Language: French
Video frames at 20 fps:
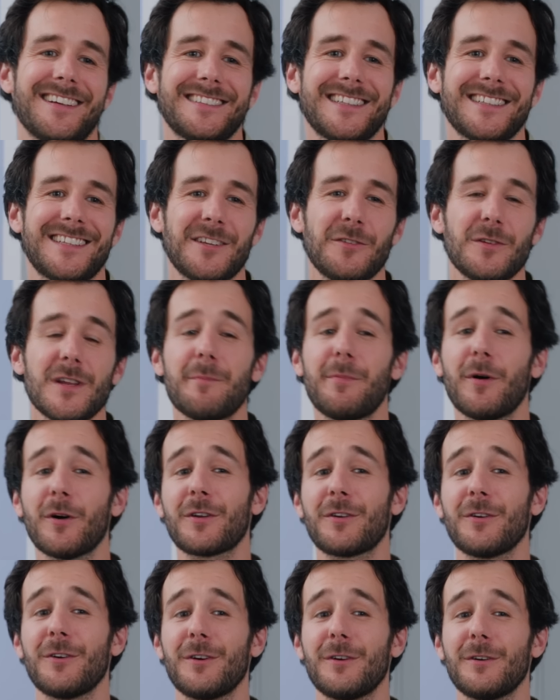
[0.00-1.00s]
C'était une
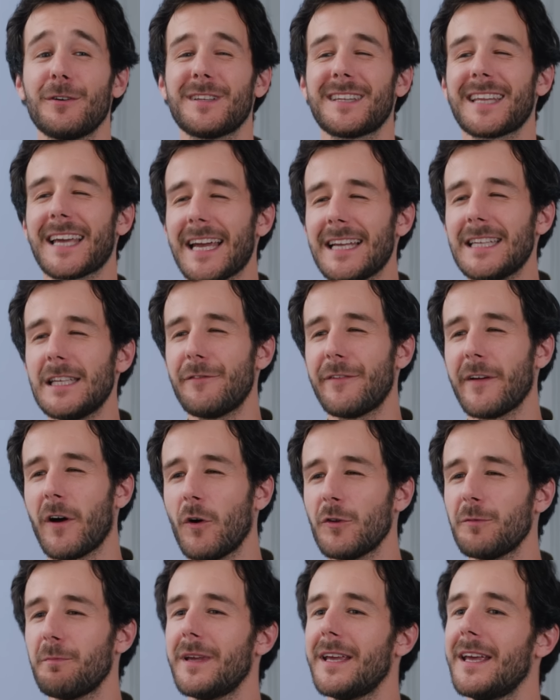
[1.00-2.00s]
époque euh, très
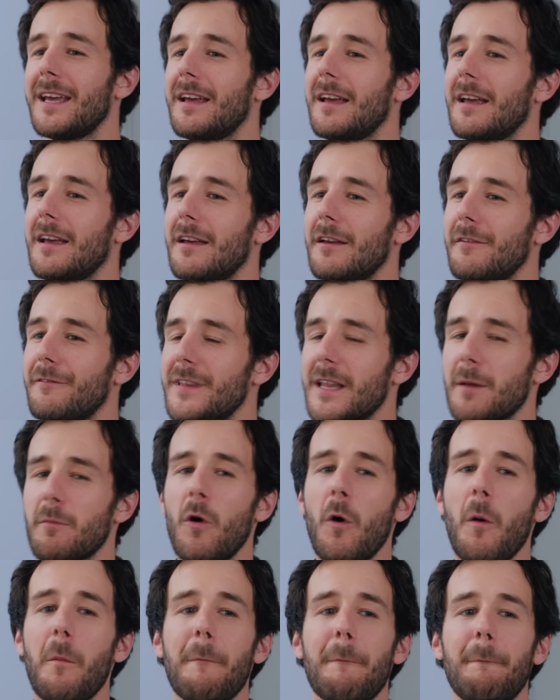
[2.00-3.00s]
différente, mais
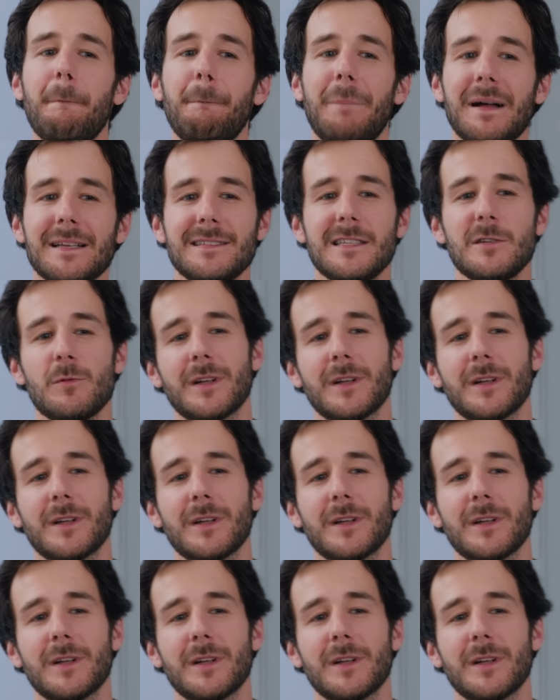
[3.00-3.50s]
finalement pas si